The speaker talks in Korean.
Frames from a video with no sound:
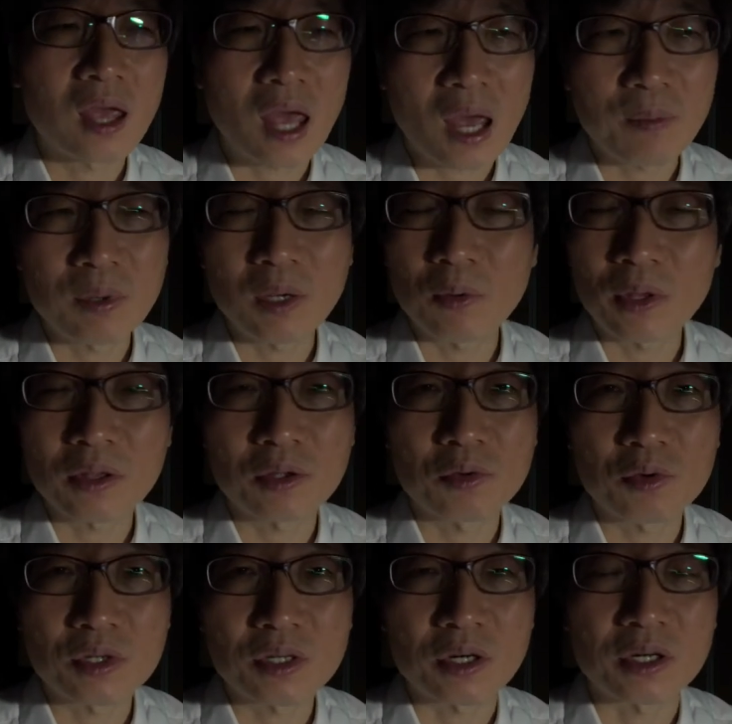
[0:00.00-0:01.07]
happy with the
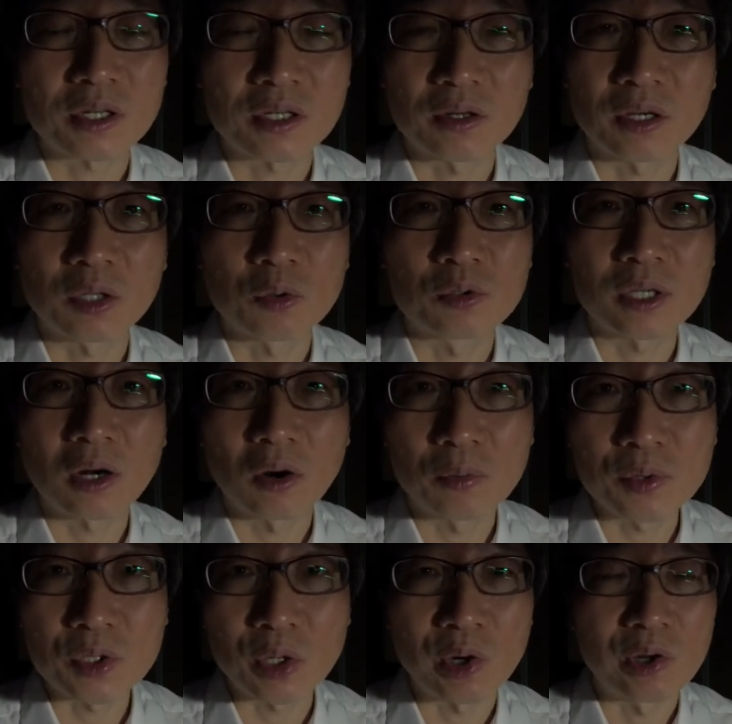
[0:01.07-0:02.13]
result 여기 동사가
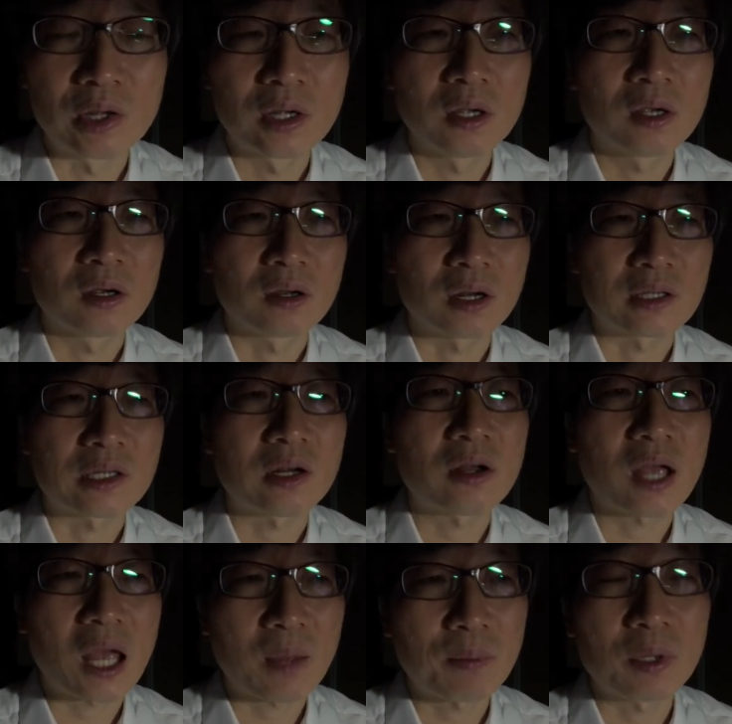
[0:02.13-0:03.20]
없죠. 그래서
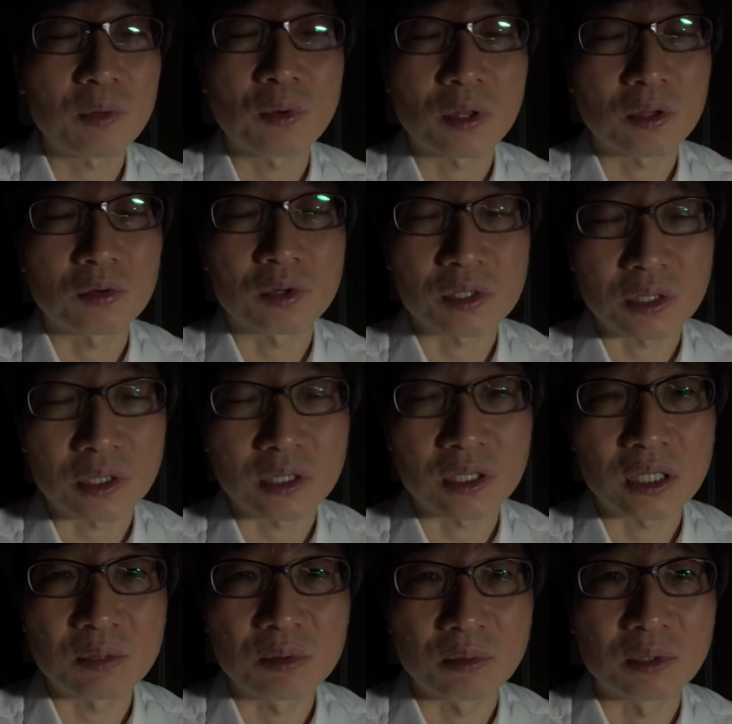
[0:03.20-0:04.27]
happy with the result
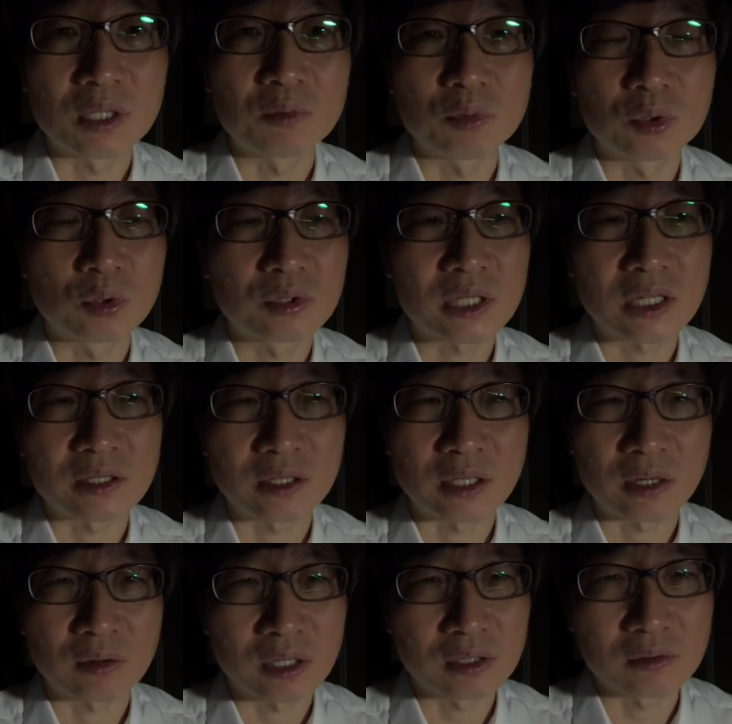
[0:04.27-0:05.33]
이 부분은
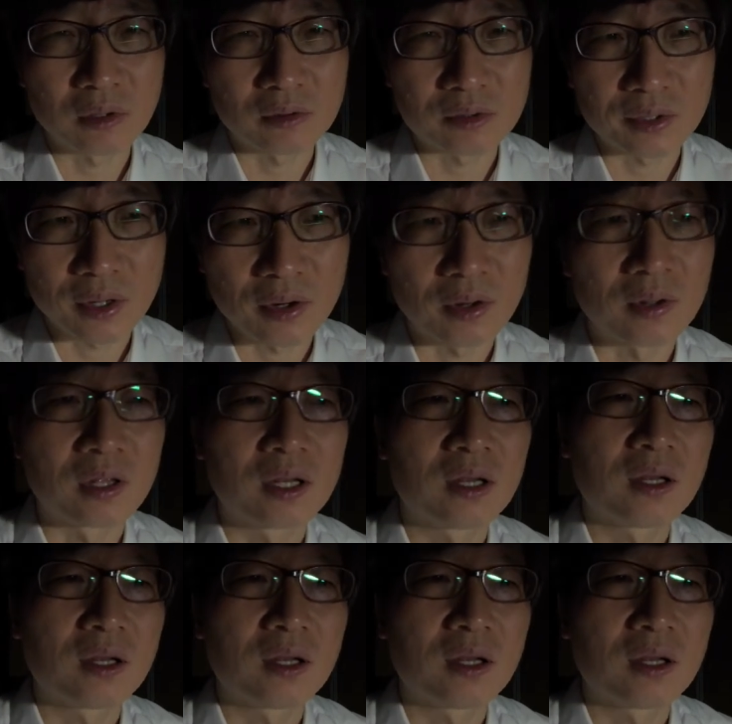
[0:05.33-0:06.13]
무동사절이라고 하는 거고요.